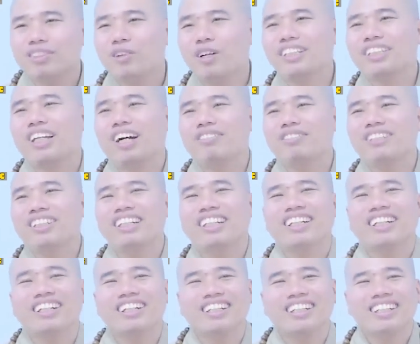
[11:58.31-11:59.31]
quan trọng
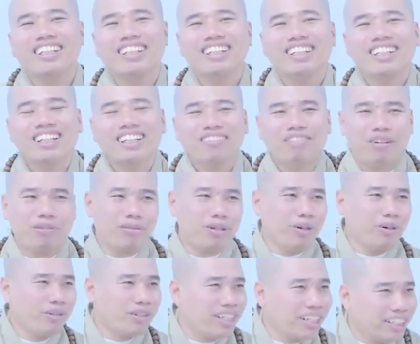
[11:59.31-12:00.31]
nha một
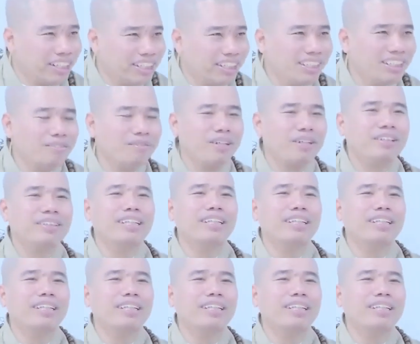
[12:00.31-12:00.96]
nụ cười mà